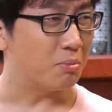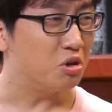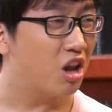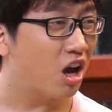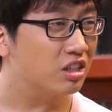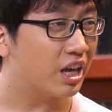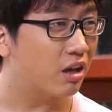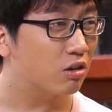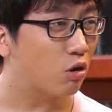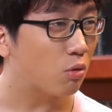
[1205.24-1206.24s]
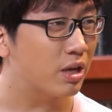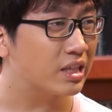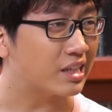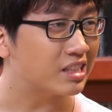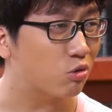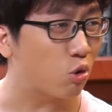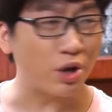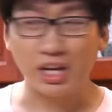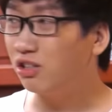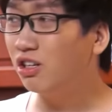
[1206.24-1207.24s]
mà mưa lớn vậy á con biết tại sao
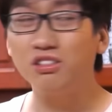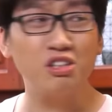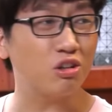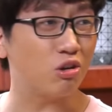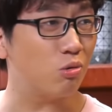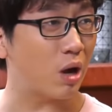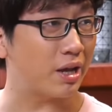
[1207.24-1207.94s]
cô hiền cứ đứng trước cửa